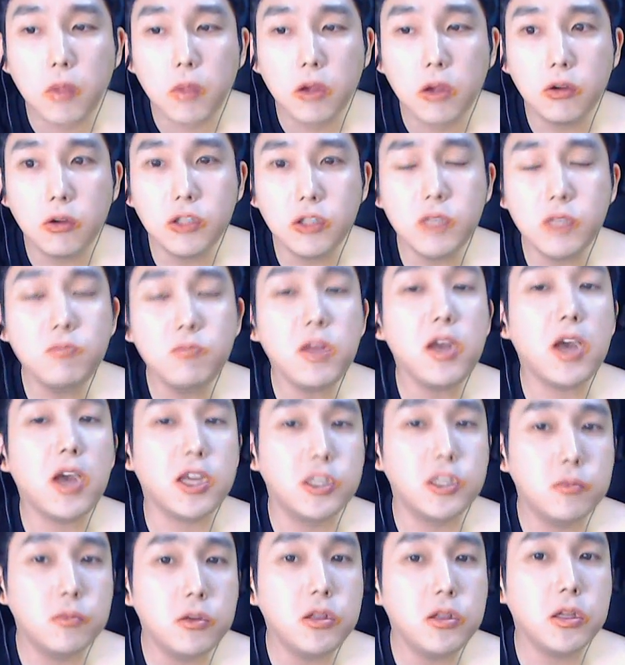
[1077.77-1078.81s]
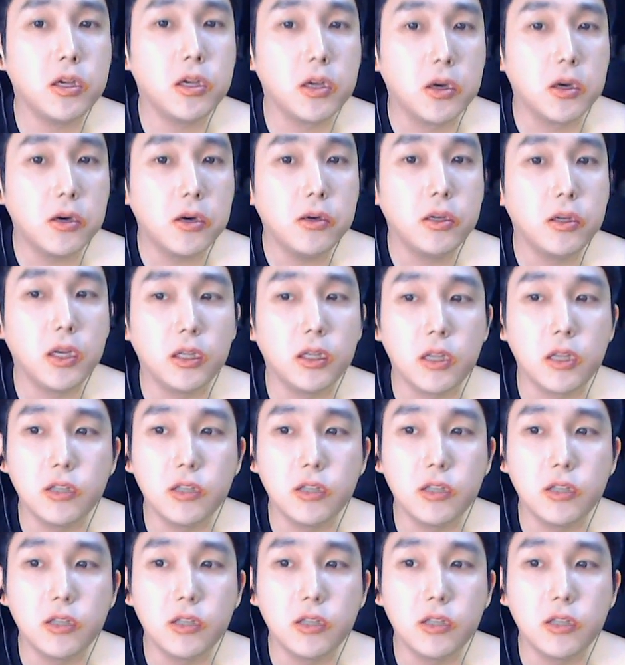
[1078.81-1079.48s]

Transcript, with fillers: 성심당 가시면 돼요. 예,